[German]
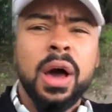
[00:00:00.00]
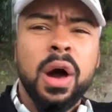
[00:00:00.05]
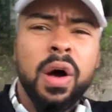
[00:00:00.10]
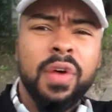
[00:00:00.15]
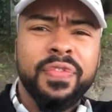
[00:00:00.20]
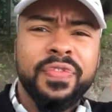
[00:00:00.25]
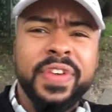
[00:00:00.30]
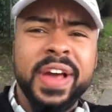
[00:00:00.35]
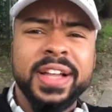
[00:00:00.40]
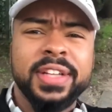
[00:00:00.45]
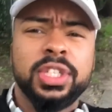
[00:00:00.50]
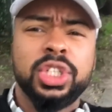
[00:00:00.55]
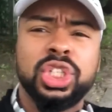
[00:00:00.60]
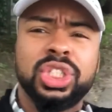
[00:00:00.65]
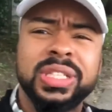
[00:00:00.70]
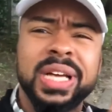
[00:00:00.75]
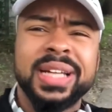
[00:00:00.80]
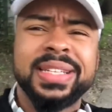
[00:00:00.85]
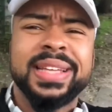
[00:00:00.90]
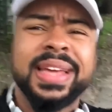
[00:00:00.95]
Auf welche
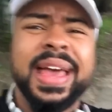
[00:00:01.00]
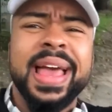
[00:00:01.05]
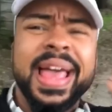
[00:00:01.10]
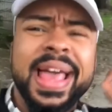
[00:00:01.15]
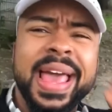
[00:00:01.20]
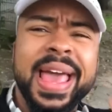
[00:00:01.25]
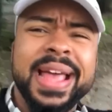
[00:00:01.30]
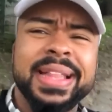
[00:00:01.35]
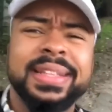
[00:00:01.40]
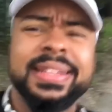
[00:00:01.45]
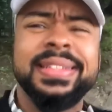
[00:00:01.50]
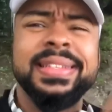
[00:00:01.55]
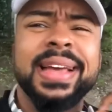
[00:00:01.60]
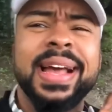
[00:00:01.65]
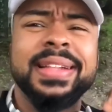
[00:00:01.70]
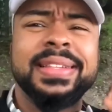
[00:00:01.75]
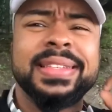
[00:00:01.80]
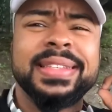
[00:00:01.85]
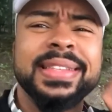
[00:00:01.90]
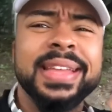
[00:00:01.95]
Stadt hättet
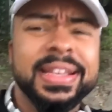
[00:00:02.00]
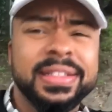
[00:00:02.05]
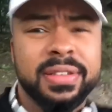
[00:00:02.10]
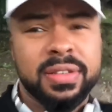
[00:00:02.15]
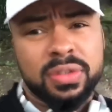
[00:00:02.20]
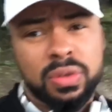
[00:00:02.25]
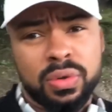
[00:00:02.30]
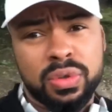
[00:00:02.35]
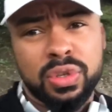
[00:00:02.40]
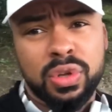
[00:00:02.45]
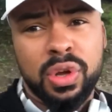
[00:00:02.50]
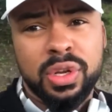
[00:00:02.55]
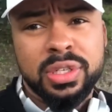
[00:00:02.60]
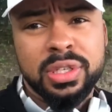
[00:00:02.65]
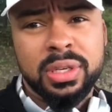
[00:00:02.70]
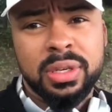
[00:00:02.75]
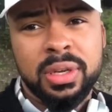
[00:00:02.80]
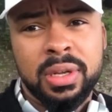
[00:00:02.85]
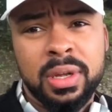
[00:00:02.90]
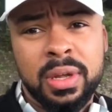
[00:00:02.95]
ihr als nächstes Lust,
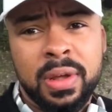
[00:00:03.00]
Leute?